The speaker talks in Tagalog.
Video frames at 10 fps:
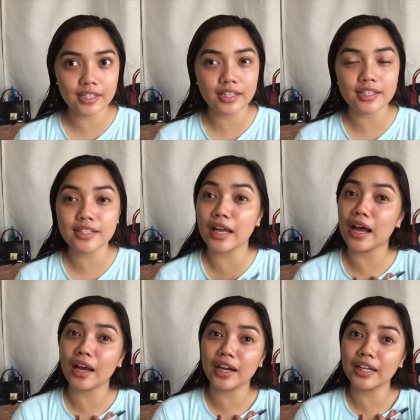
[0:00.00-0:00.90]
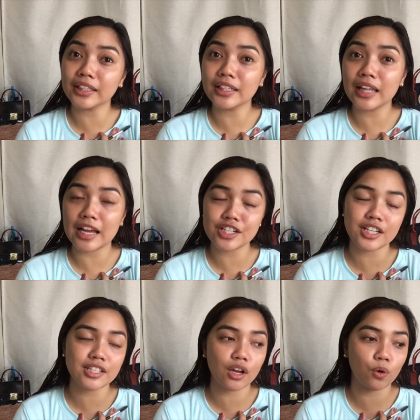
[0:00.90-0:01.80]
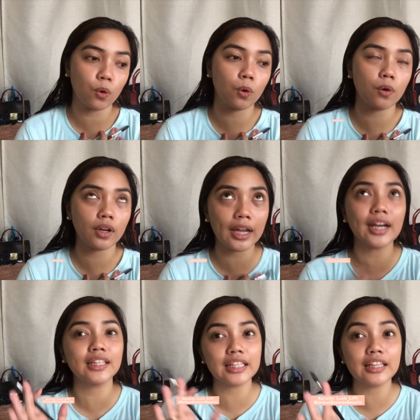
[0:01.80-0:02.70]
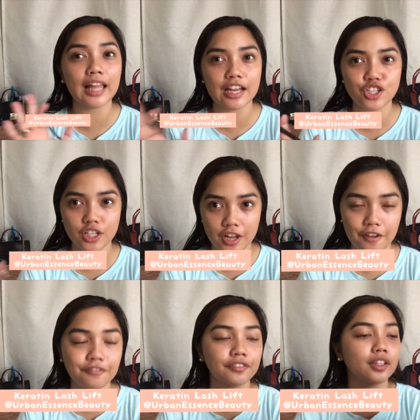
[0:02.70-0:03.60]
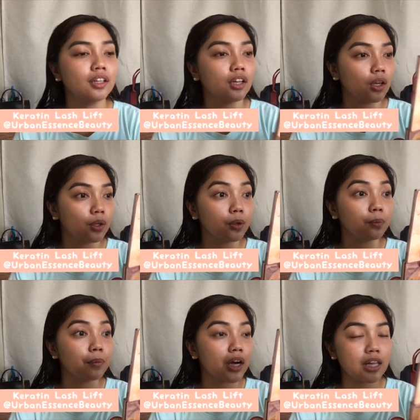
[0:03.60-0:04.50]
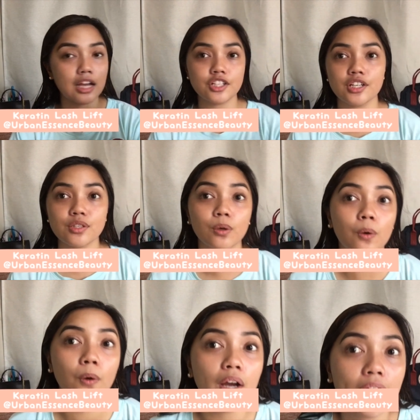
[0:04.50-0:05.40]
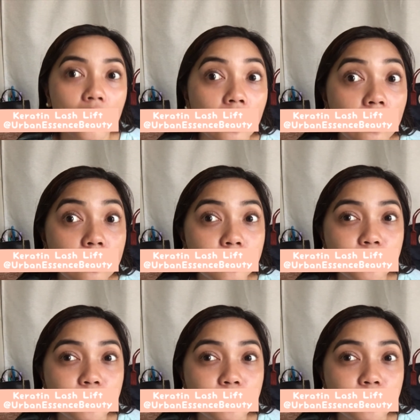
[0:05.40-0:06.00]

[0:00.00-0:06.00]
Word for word: Since naka-keratin lashes ako, keratin lash lift, yung mga lashes ko, ayan.